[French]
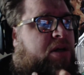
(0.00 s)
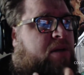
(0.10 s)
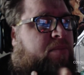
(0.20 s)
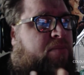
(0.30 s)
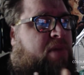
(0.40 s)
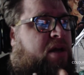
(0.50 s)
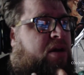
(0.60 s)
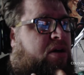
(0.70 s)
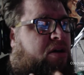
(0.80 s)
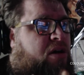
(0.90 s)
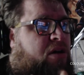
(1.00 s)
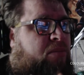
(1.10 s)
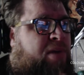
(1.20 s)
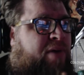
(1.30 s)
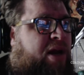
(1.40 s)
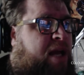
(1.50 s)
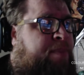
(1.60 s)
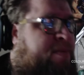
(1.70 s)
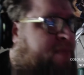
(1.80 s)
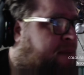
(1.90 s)
Mais, euh, mais voilà, et
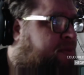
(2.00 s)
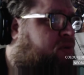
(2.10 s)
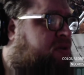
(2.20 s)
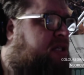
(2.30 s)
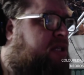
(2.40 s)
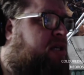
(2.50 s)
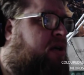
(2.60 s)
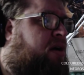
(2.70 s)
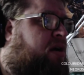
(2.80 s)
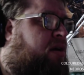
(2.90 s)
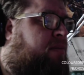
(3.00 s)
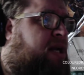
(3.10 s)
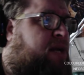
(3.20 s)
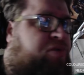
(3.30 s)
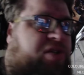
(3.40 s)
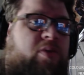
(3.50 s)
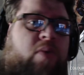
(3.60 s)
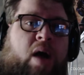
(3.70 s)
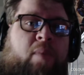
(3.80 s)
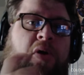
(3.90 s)
puis même il y a aussi euh, bah, la boutique
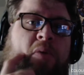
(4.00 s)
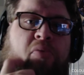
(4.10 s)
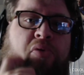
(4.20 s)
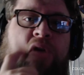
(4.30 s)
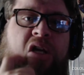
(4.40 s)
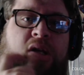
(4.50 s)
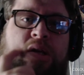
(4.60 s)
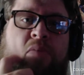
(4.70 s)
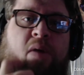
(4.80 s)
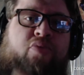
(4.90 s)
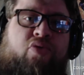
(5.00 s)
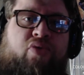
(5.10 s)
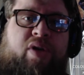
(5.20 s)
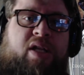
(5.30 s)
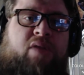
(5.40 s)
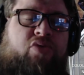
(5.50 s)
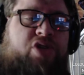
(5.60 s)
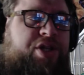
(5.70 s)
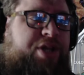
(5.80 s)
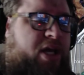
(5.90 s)
Warhammer Po qui m'a beaucoup aidé, donc
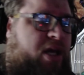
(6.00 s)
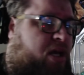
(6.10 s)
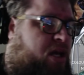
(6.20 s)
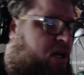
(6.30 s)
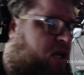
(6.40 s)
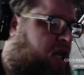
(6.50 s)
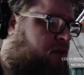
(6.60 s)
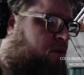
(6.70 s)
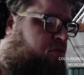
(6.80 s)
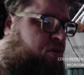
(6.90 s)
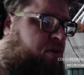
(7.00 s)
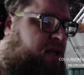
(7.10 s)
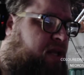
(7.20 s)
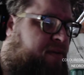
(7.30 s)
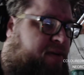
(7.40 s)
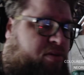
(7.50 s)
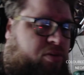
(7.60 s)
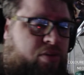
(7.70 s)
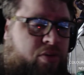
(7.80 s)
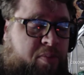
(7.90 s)
JT, qui m'a beaucoup aidé avec ce
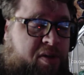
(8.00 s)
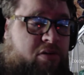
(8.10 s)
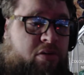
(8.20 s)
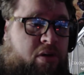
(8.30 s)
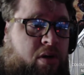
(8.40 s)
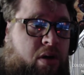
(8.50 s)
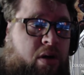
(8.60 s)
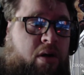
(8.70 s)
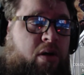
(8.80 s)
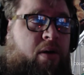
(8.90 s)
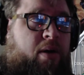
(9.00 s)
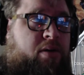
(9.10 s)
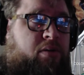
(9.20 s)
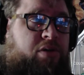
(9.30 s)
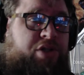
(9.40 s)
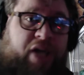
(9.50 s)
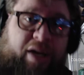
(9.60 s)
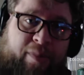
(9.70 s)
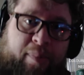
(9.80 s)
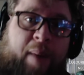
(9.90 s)
tuto parce que j'y
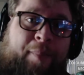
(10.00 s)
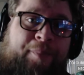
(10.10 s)
arrivais pas.